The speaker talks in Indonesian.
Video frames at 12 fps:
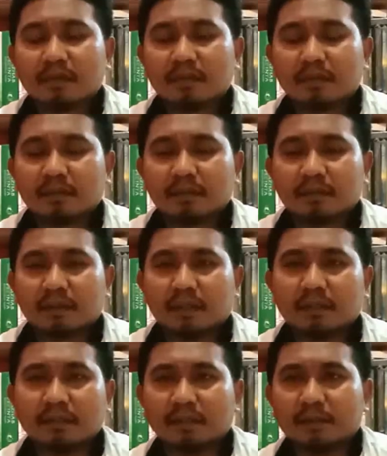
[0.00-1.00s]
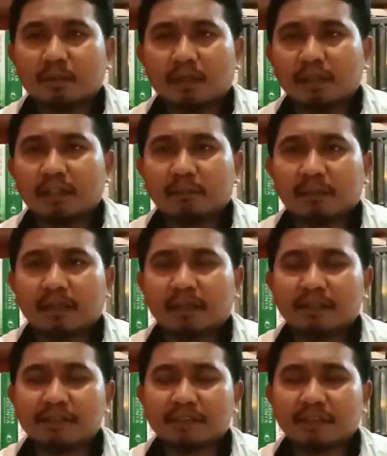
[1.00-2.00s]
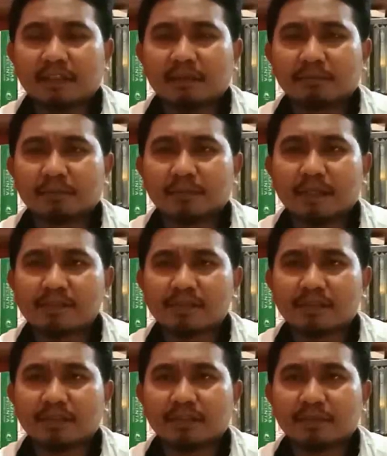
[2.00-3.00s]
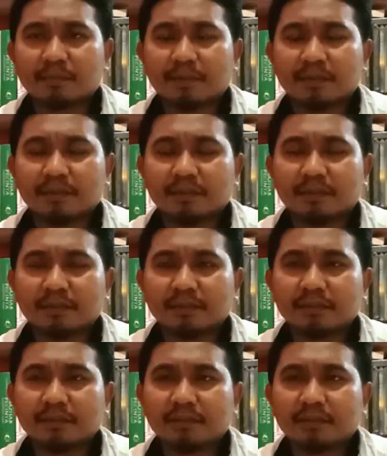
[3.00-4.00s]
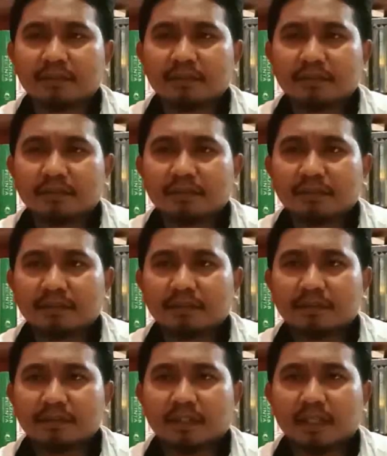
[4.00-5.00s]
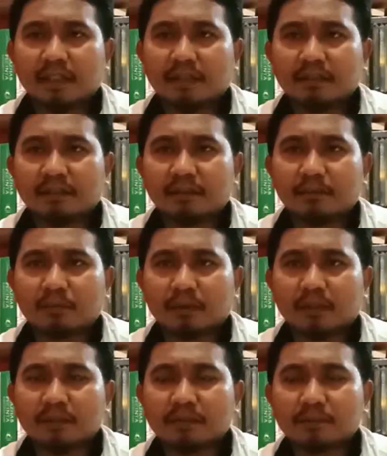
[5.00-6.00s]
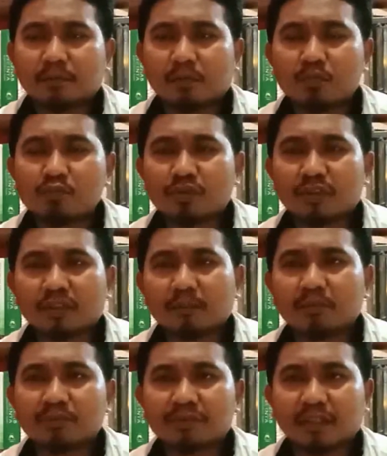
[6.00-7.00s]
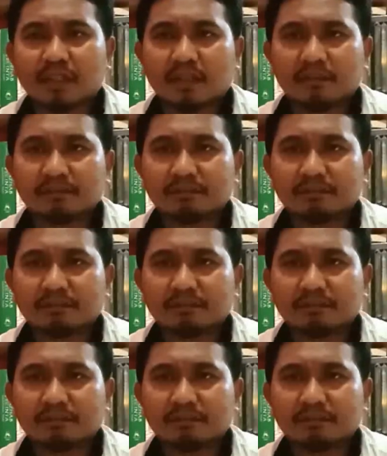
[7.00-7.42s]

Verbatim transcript: E, arti ketuhanan yang Maha Esa dalam pembahasan NDP ini e, tidak lain dan tidak bukan adalah sebuah rumusan kemanusiaan.